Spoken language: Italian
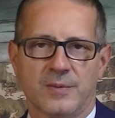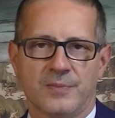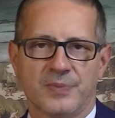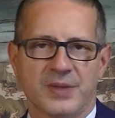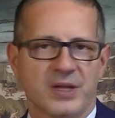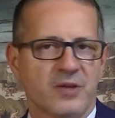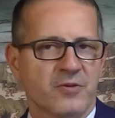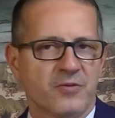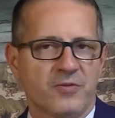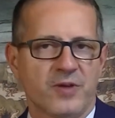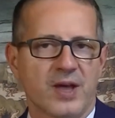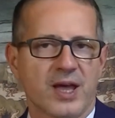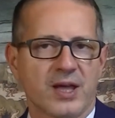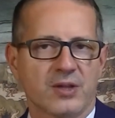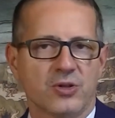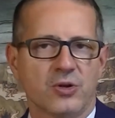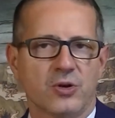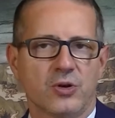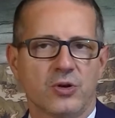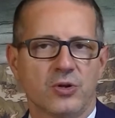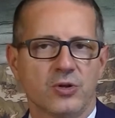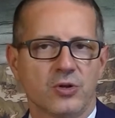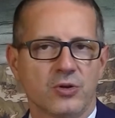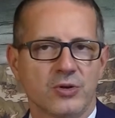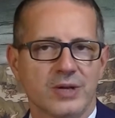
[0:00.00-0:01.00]

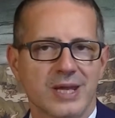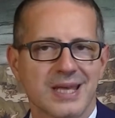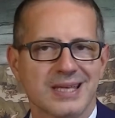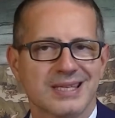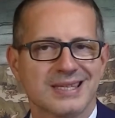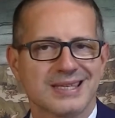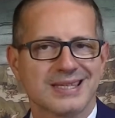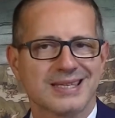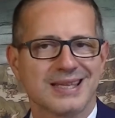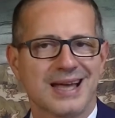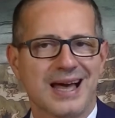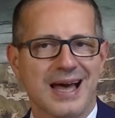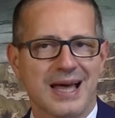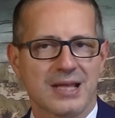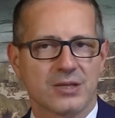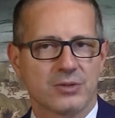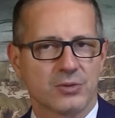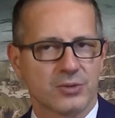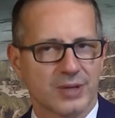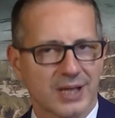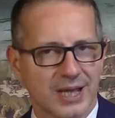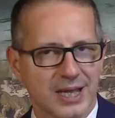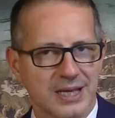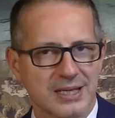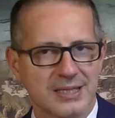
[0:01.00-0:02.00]
L'inferno non è
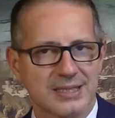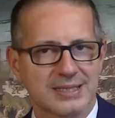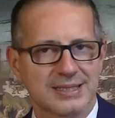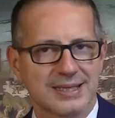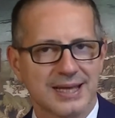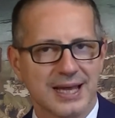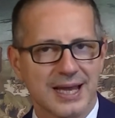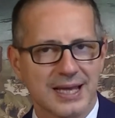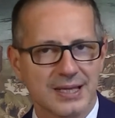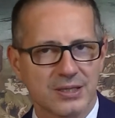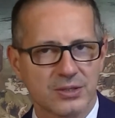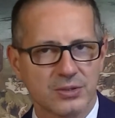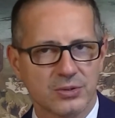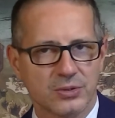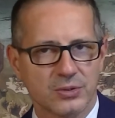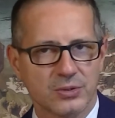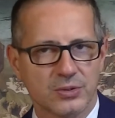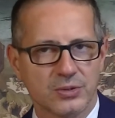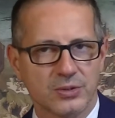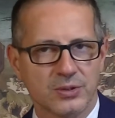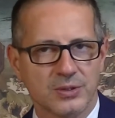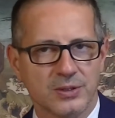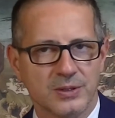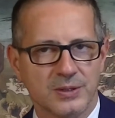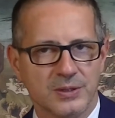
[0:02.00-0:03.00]
stato
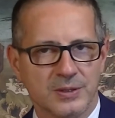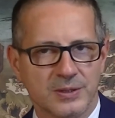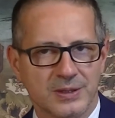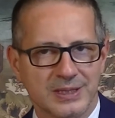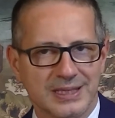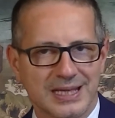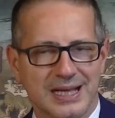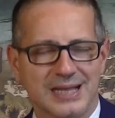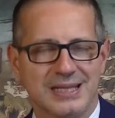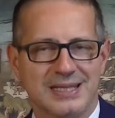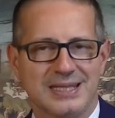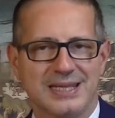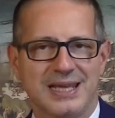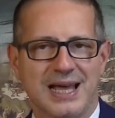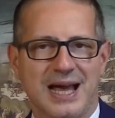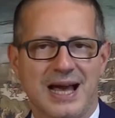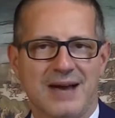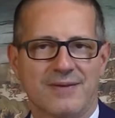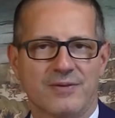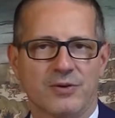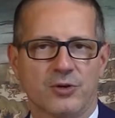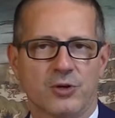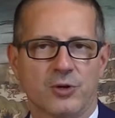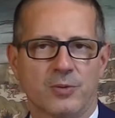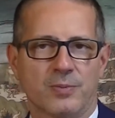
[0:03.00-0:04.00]
realizzato dal
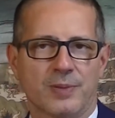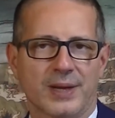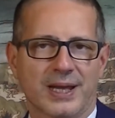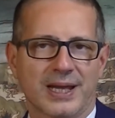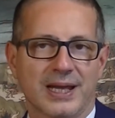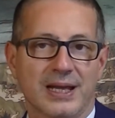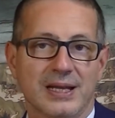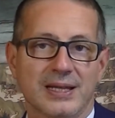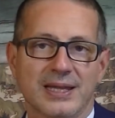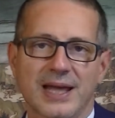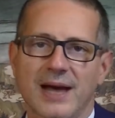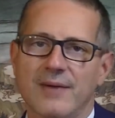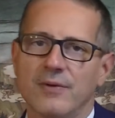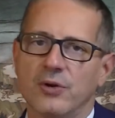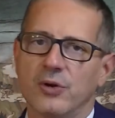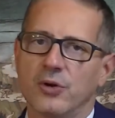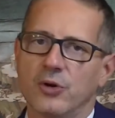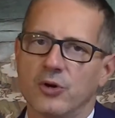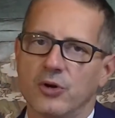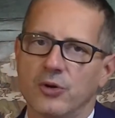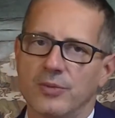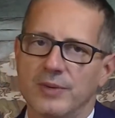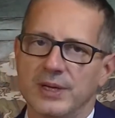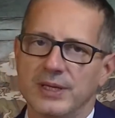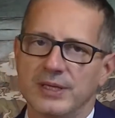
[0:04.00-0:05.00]
diavolo, perché il diavolo,
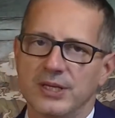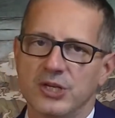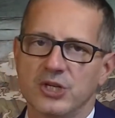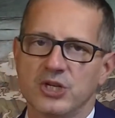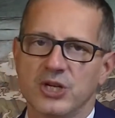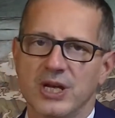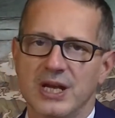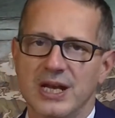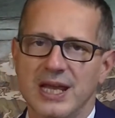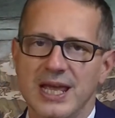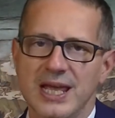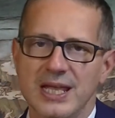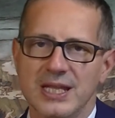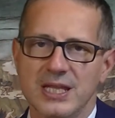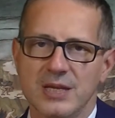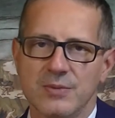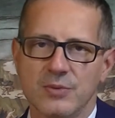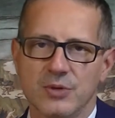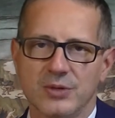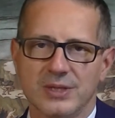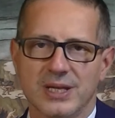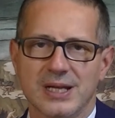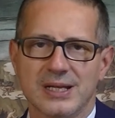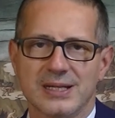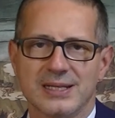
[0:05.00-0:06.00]
come dice
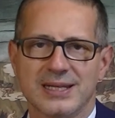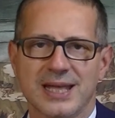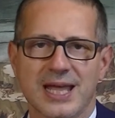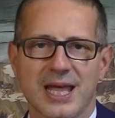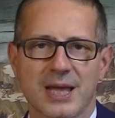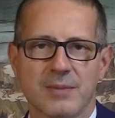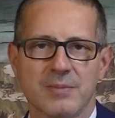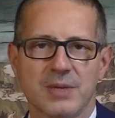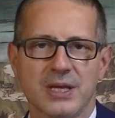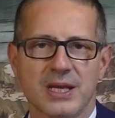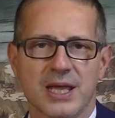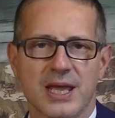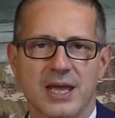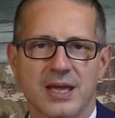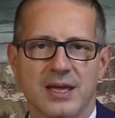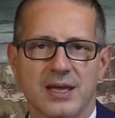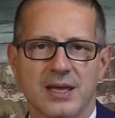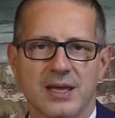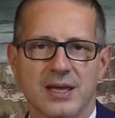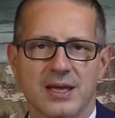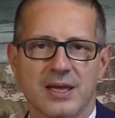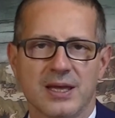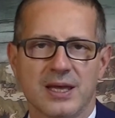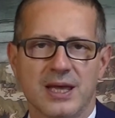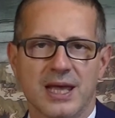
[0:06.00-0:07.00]
l'etimo del termine,
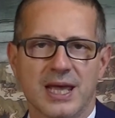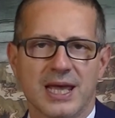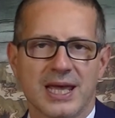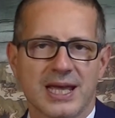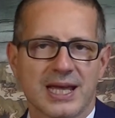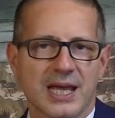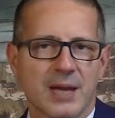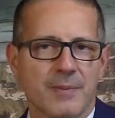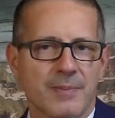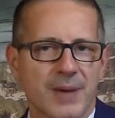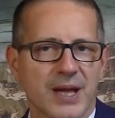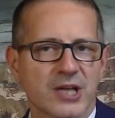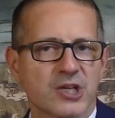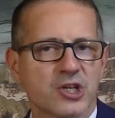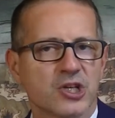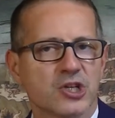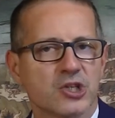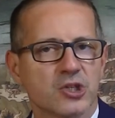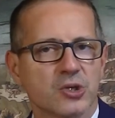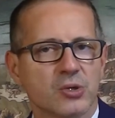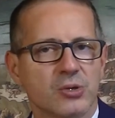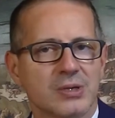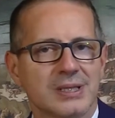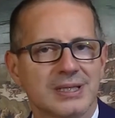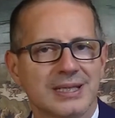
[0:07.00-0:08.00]
è capace
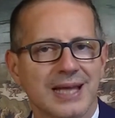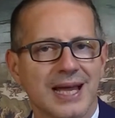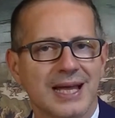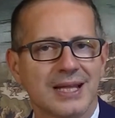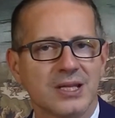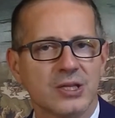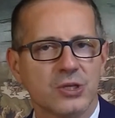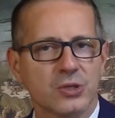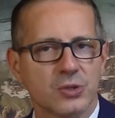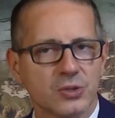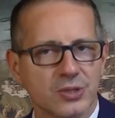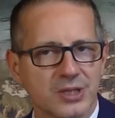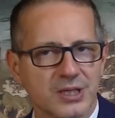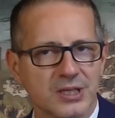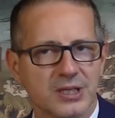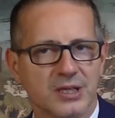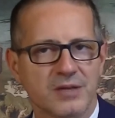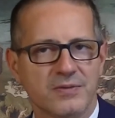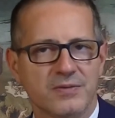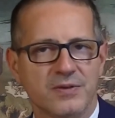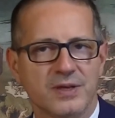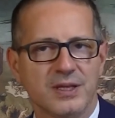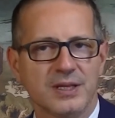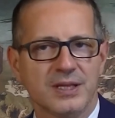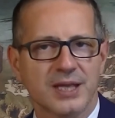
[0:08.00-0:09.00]
soltanto di
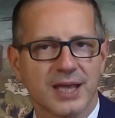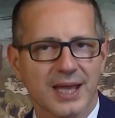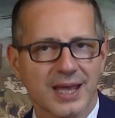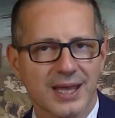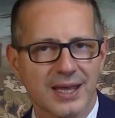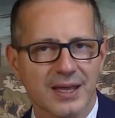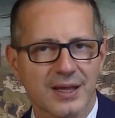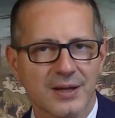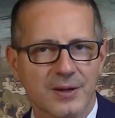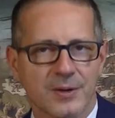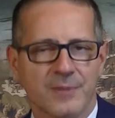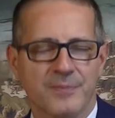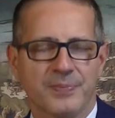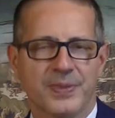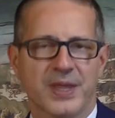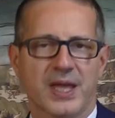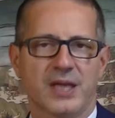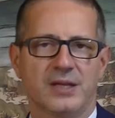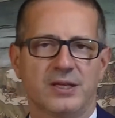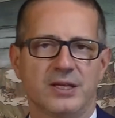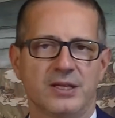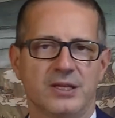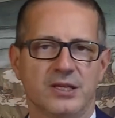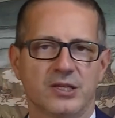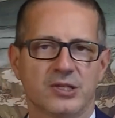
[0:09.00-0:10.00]
dividere
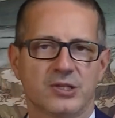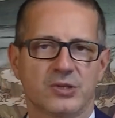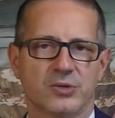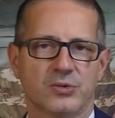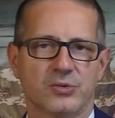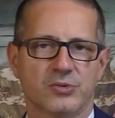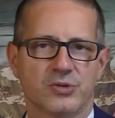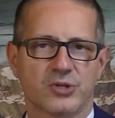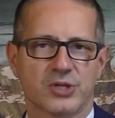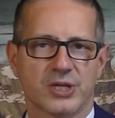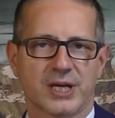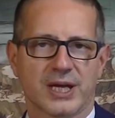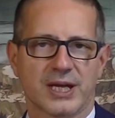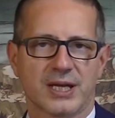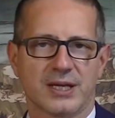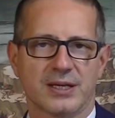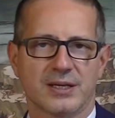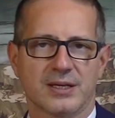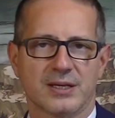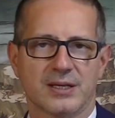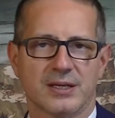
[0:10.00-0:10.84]
e di distruggere.